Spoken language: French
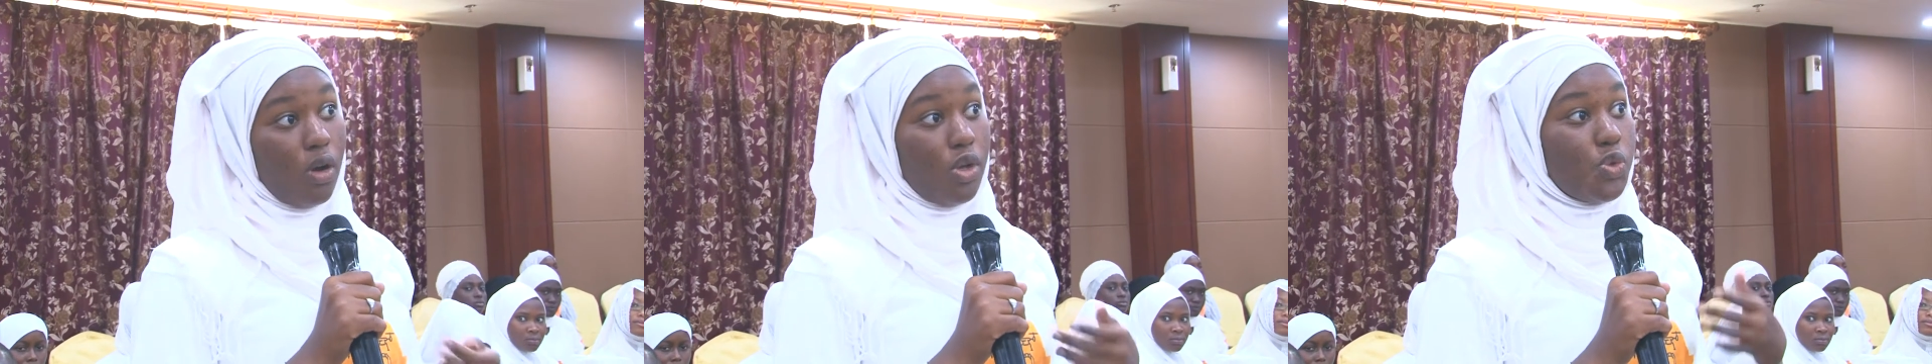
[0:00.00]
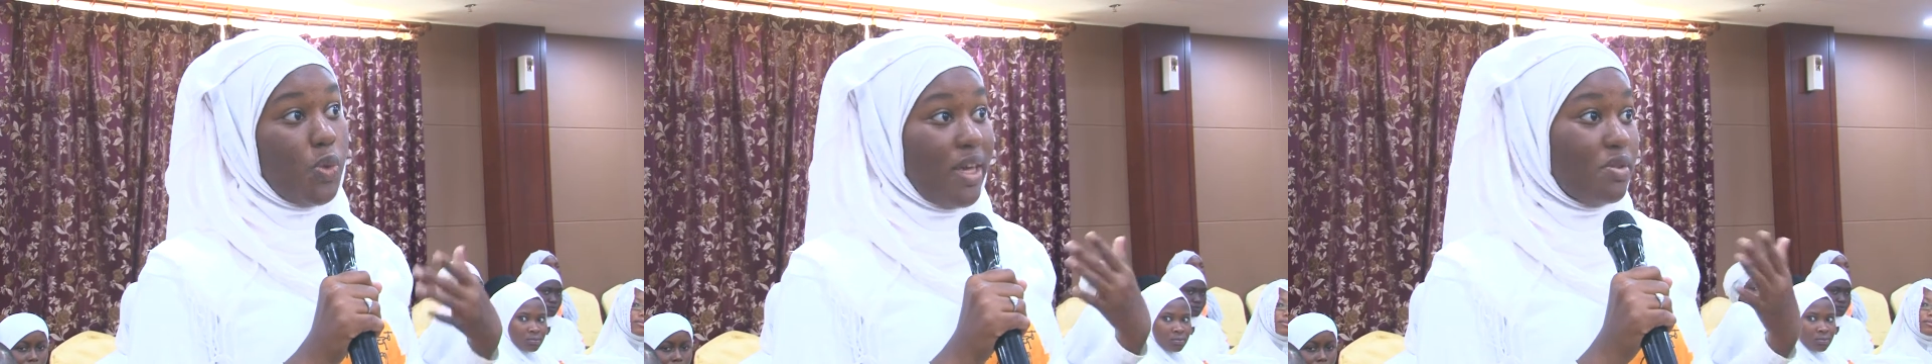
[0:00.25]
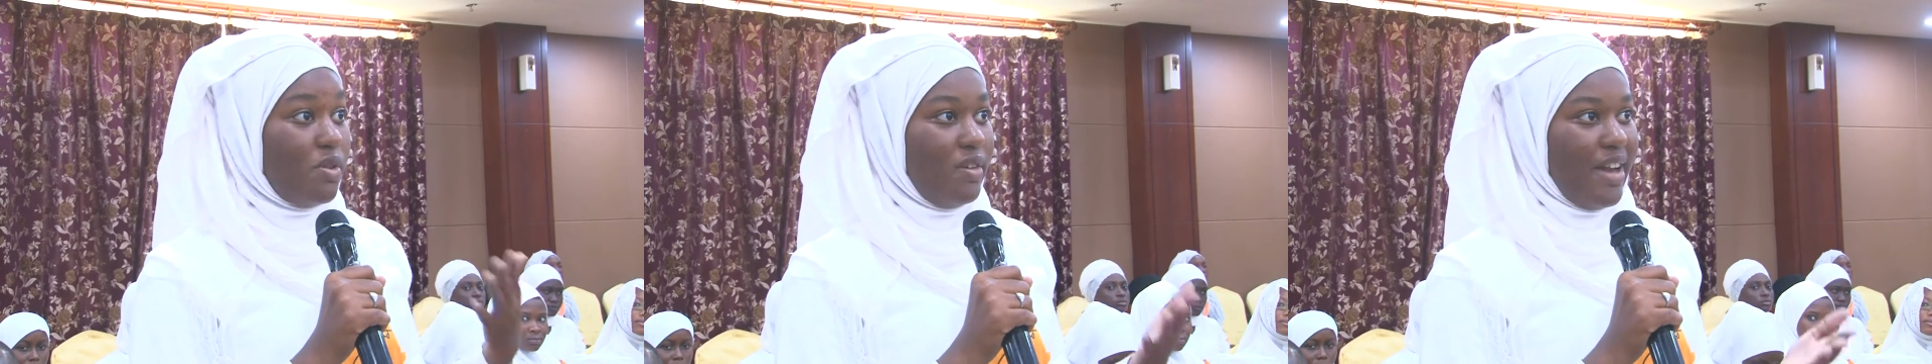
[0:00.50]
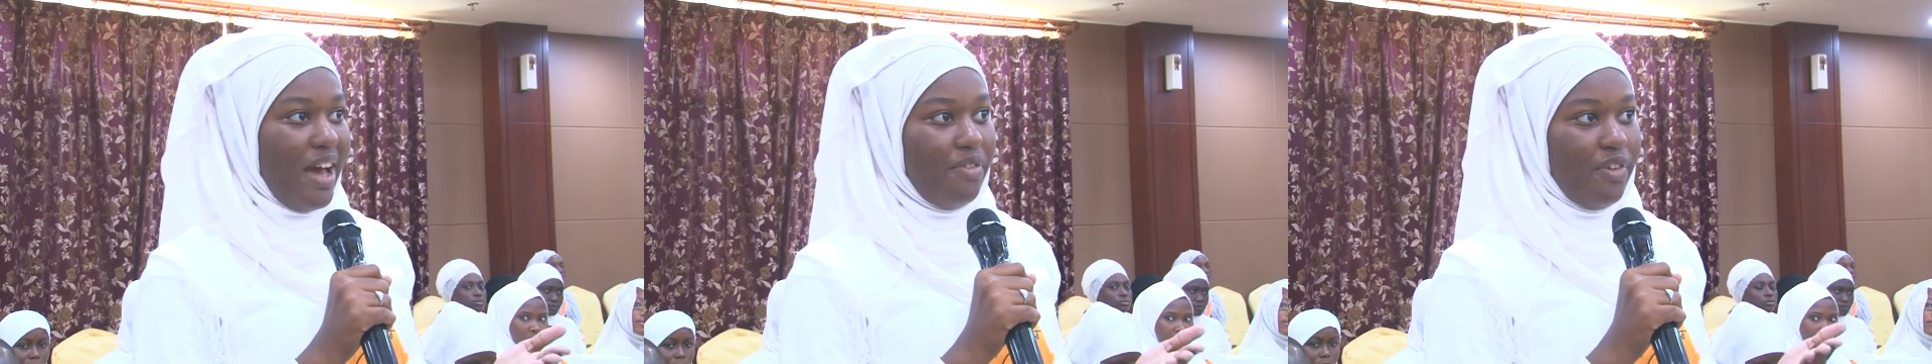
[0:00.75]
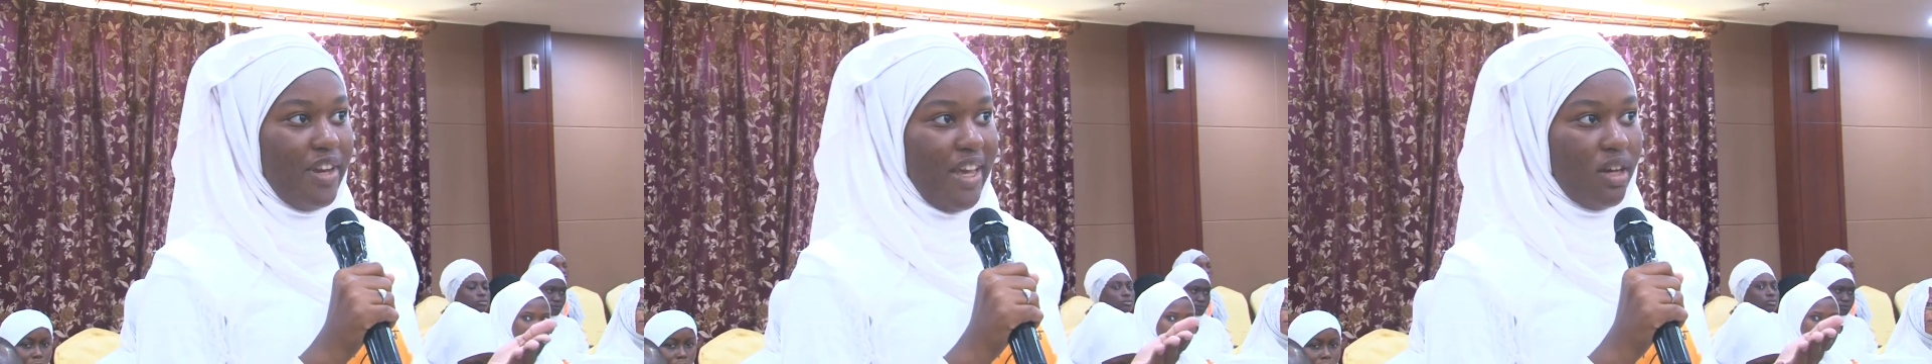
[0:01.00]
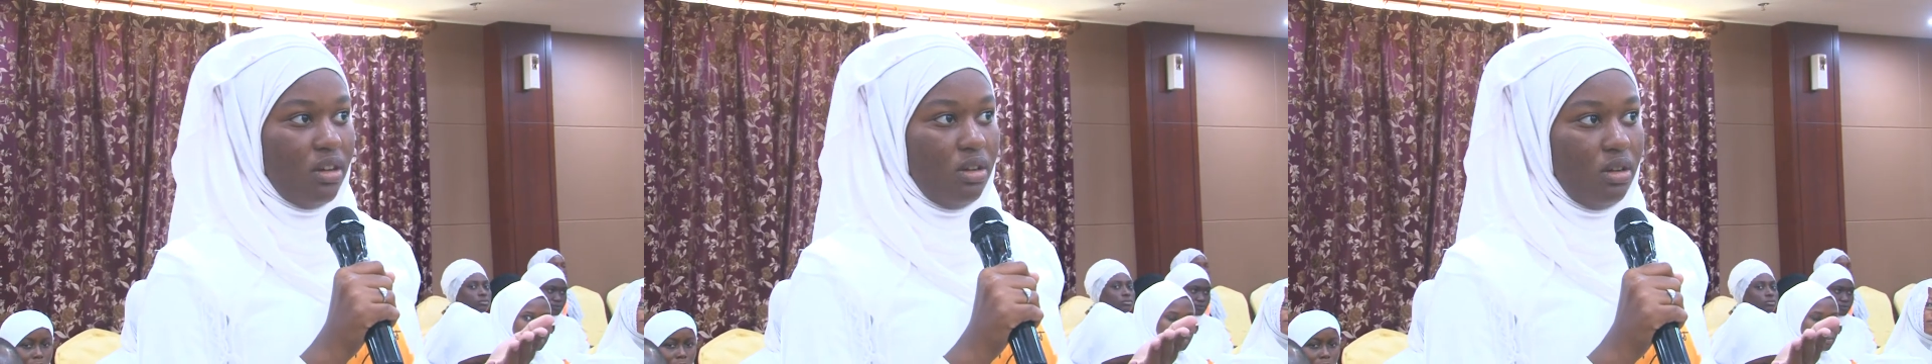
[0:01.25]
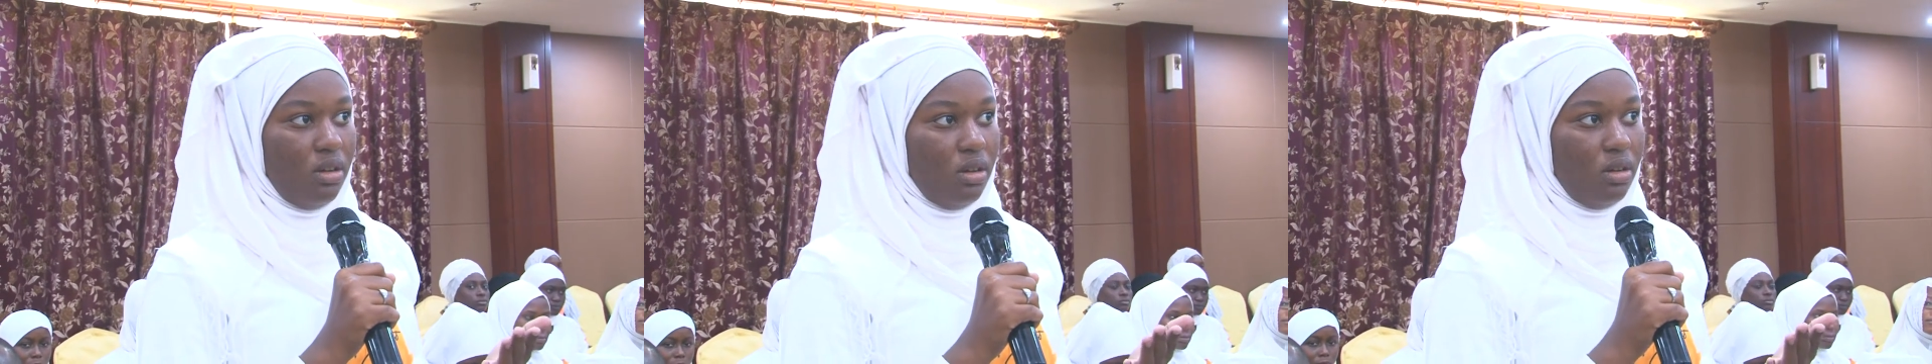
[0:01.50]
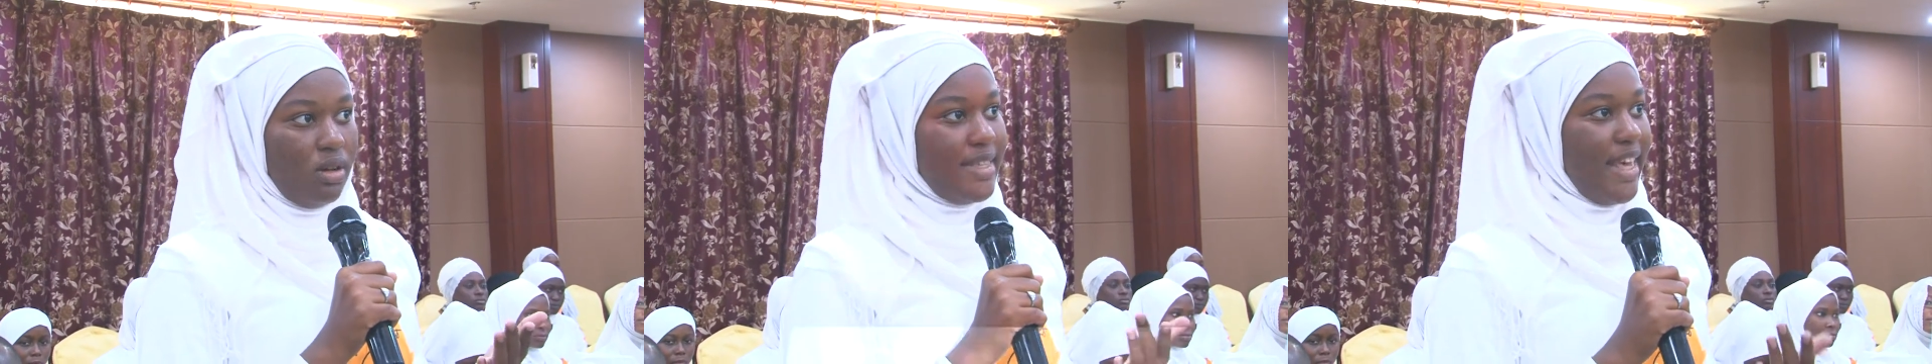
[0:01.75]
construire son avenir,
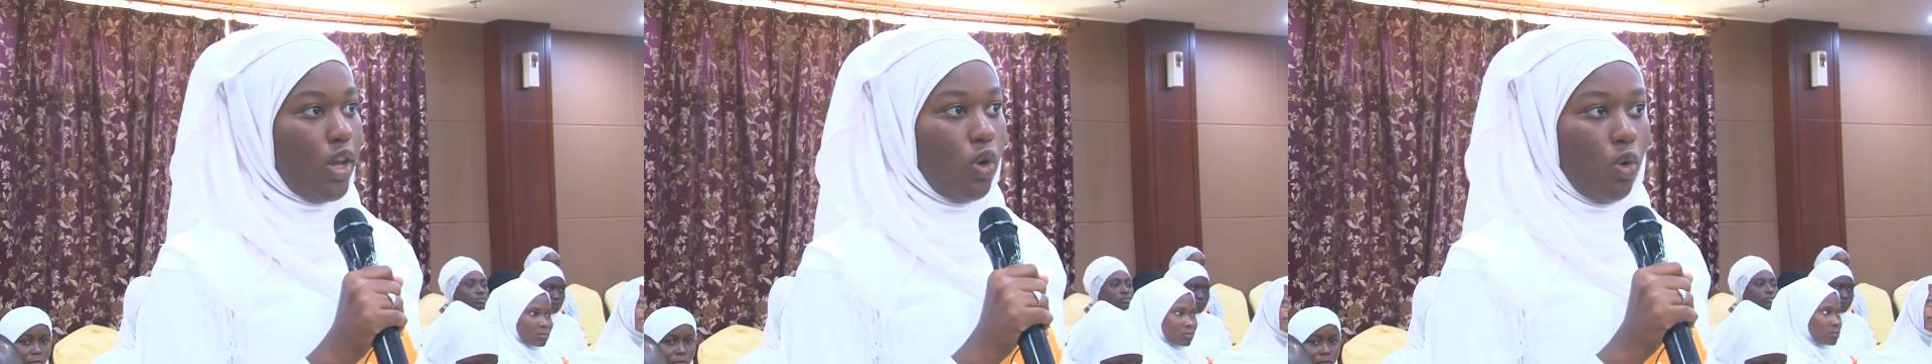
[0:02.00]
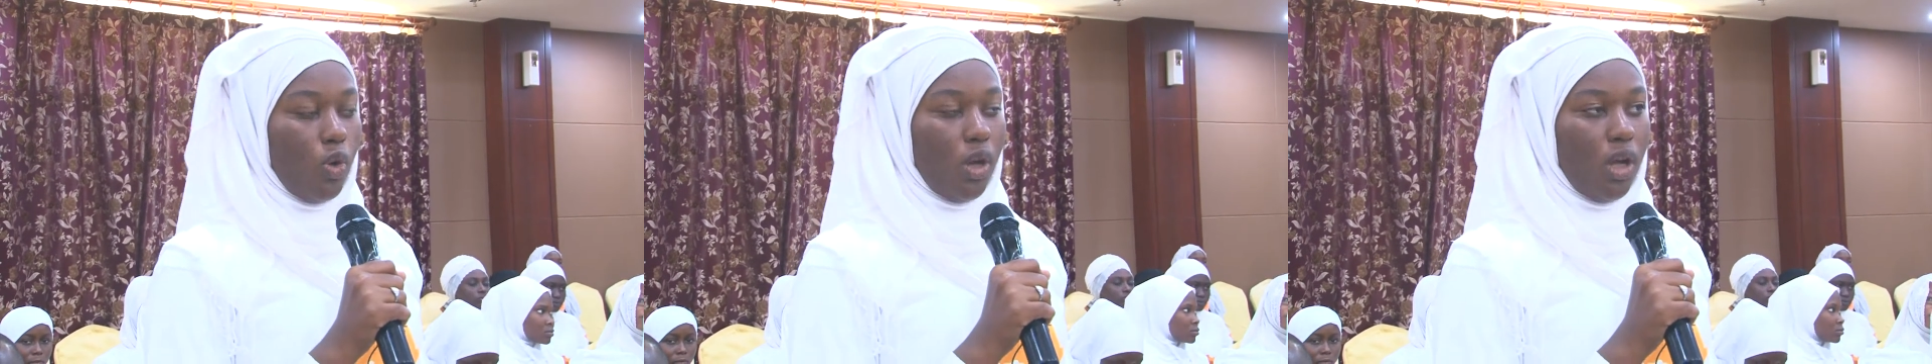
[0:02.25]
s'écroulent.